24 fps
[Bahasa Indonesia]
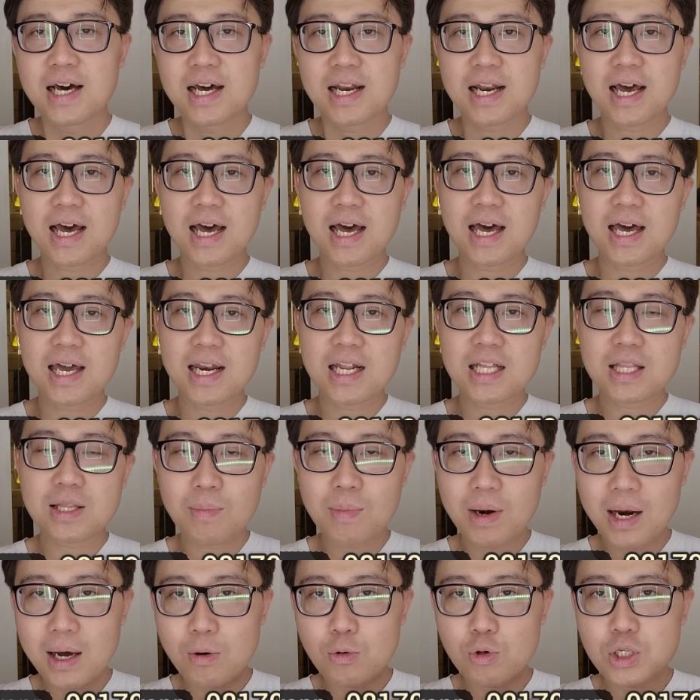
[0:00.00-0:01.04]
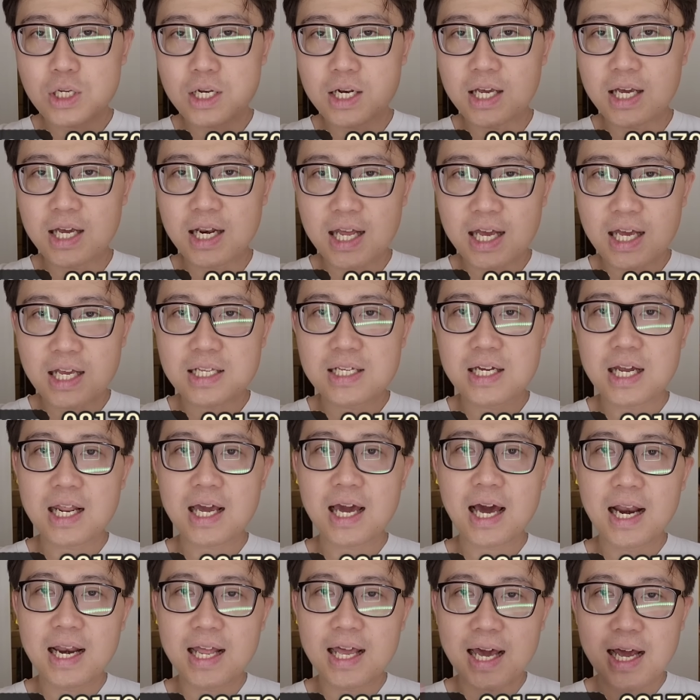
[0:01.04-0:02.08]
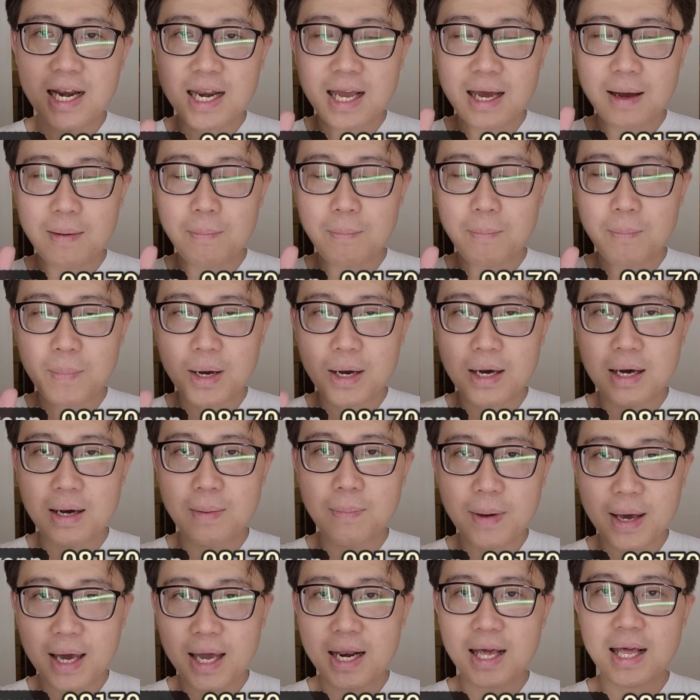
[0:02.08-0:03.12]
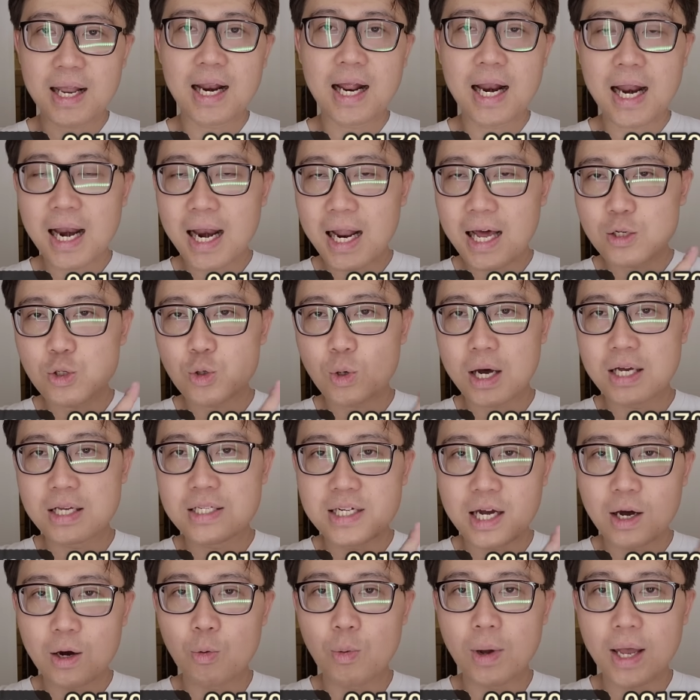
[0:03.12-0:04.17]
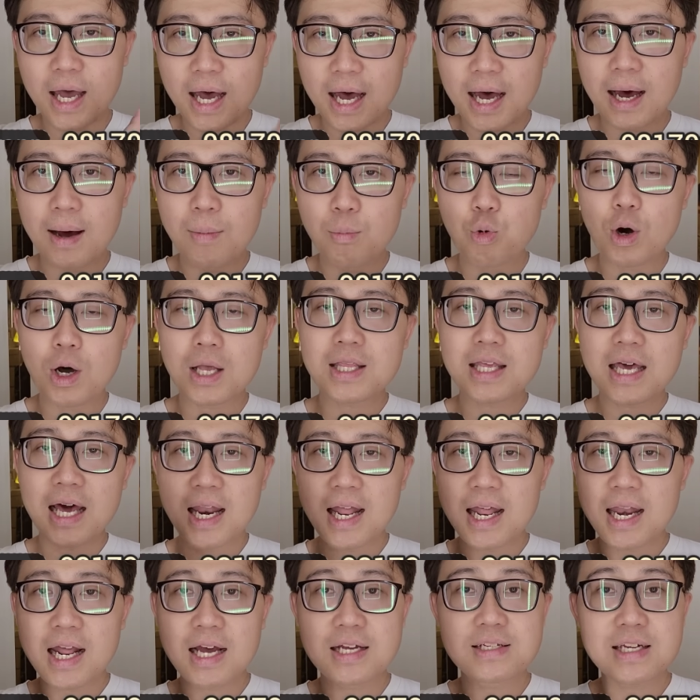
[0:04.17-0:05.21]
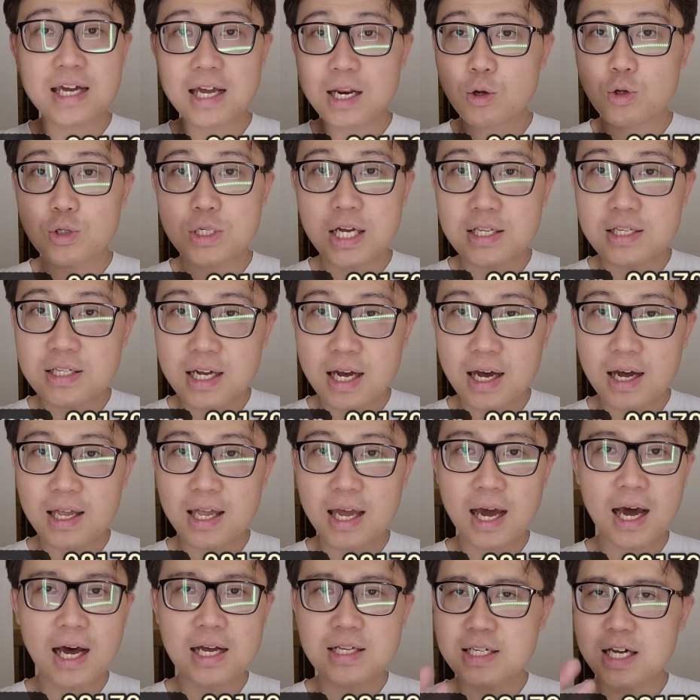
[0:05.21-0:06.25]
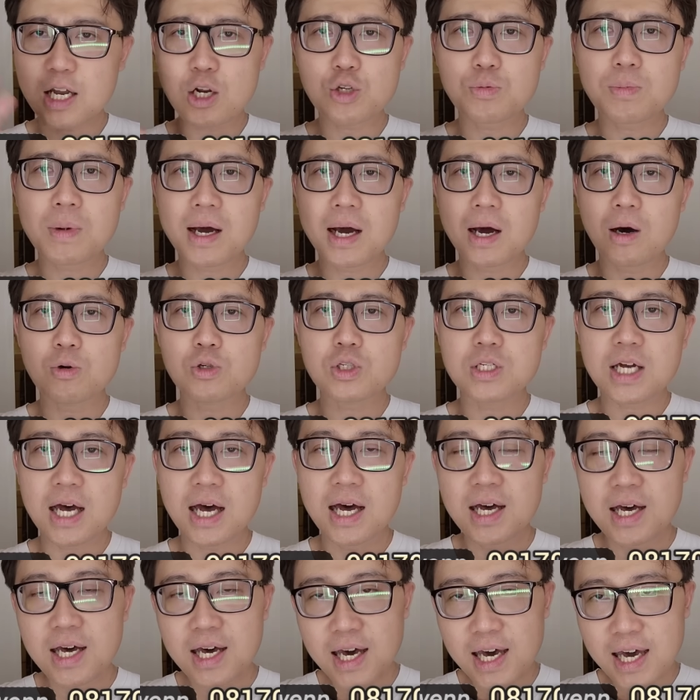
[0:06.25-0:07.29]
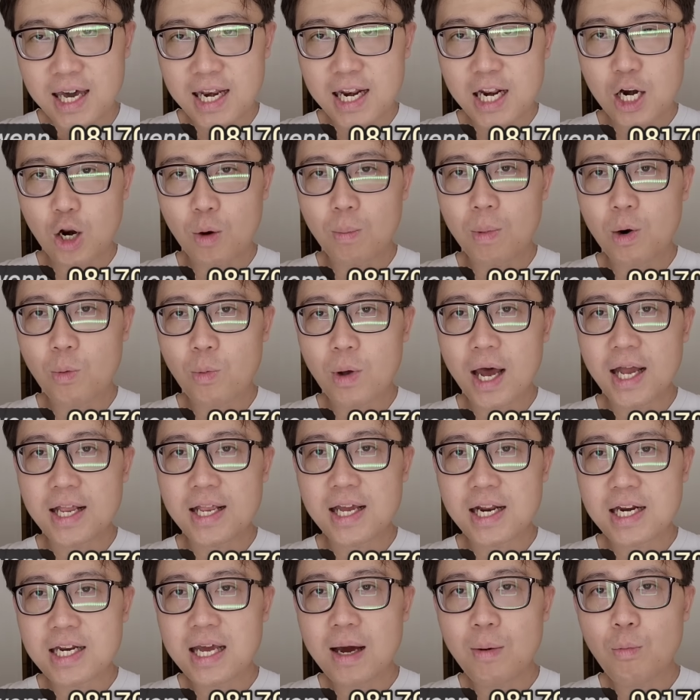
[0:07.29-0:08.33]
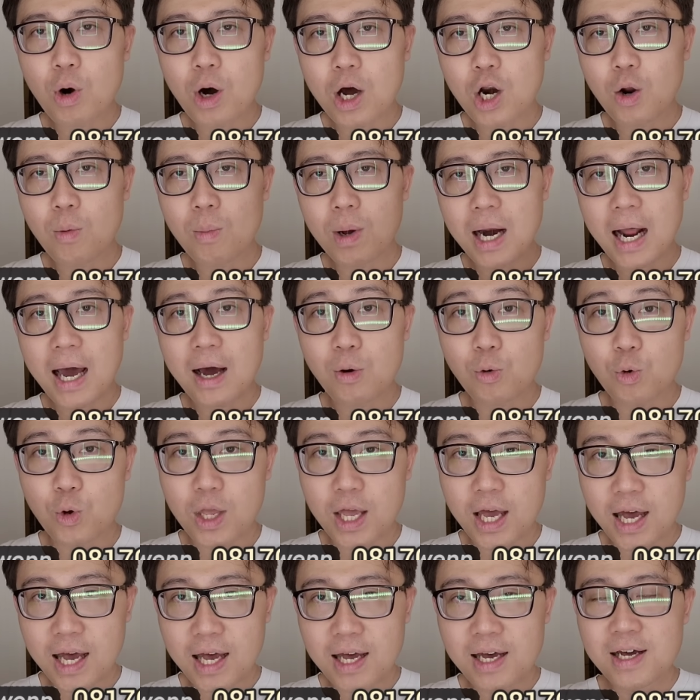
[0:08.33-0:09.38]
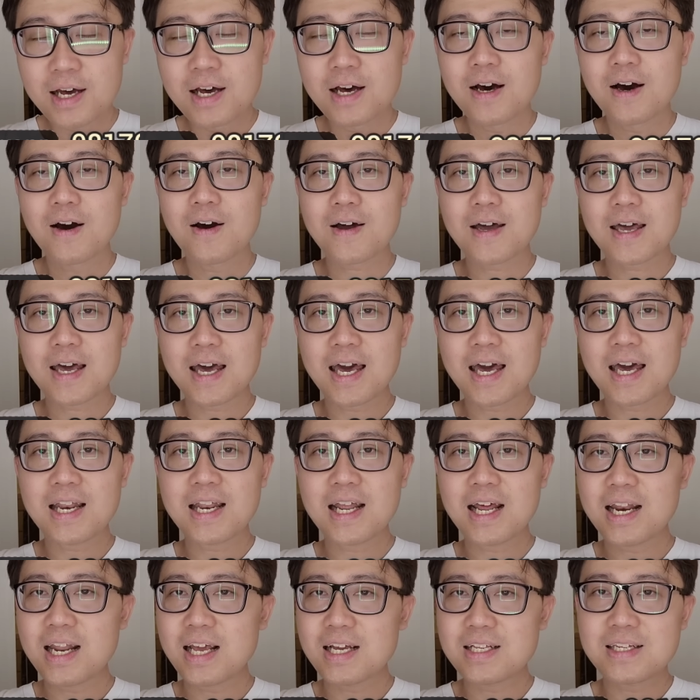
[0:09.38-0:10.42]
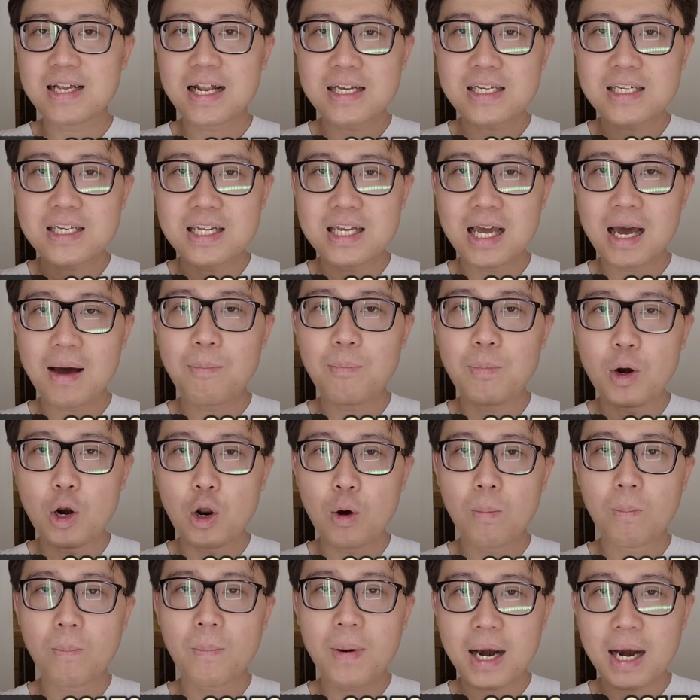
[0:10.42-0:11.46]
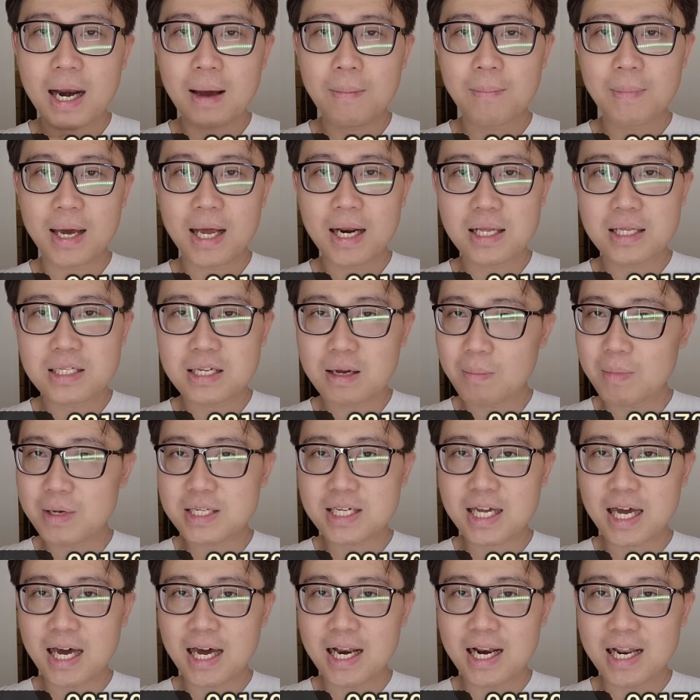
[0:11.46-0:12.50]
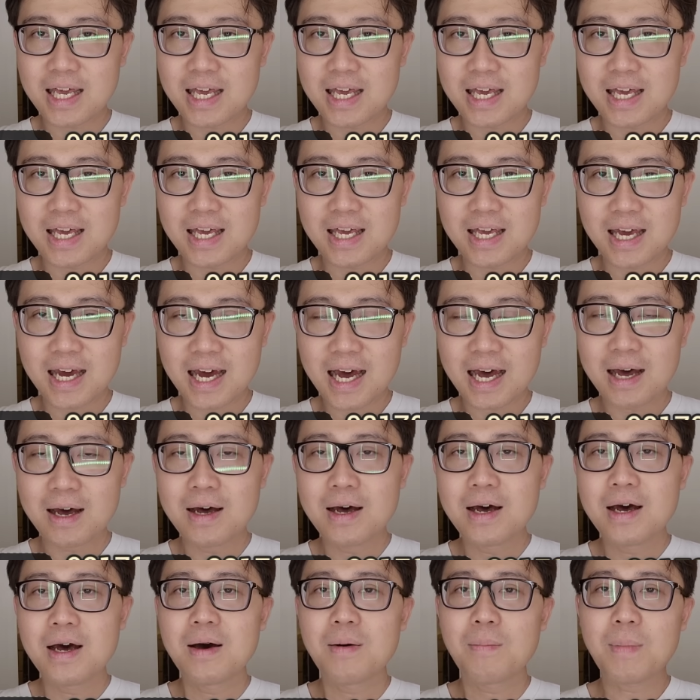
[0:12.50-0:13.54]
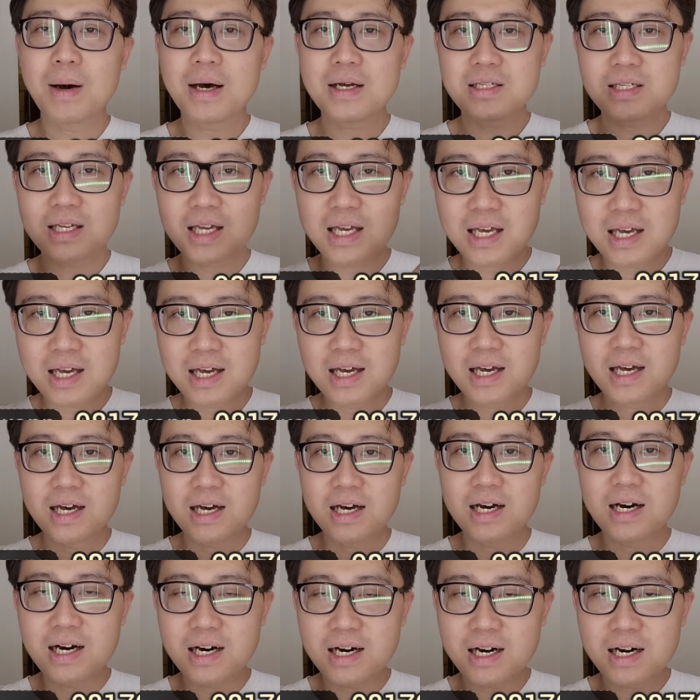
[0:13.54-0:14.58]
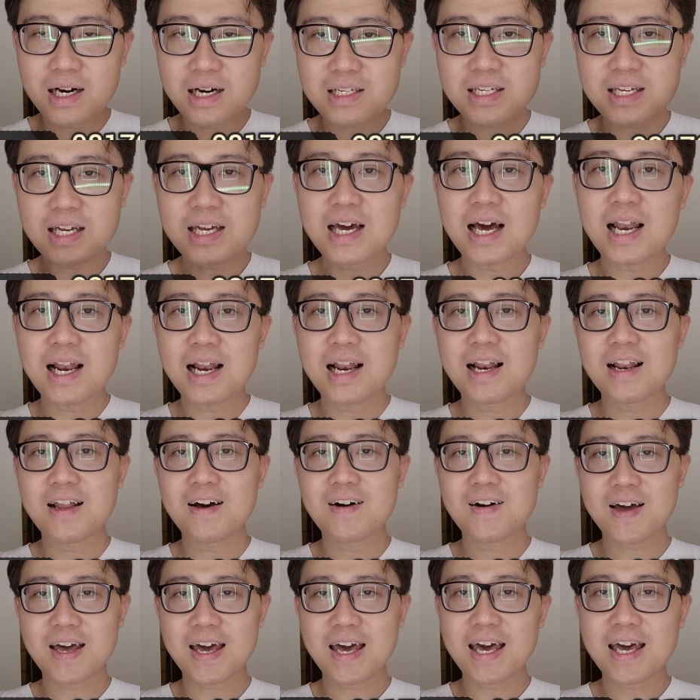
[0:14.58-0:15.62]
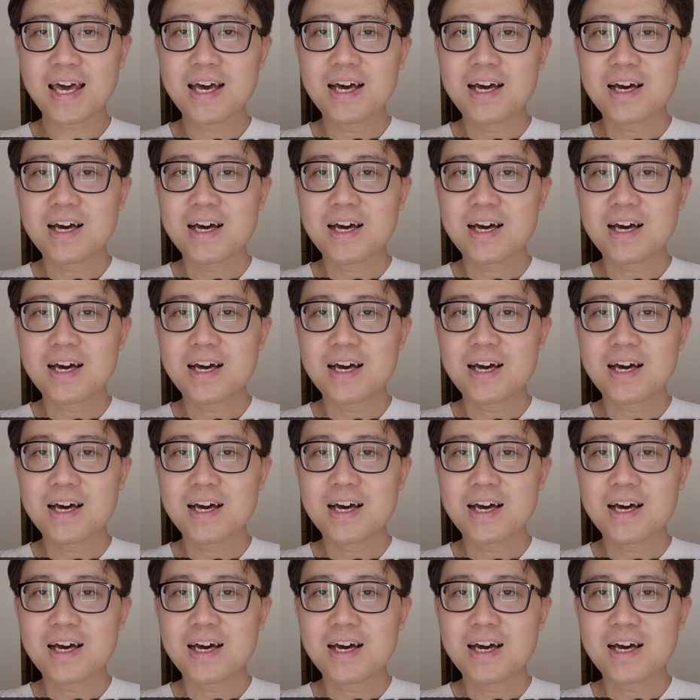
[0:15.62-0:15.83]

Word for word: Nah, ini teman aku sendiri, jadi kalian yang uh, pengen kenalan langsung aja WA. Buat kalian yang serius saja, yang nggak serius mah nggak usah. Ini nomor WA-nya dia bukan nomor aku ya. Oke, dan yang jelas dia belum pernah married sama sekali ya. Masih uh, single, oke? Okay?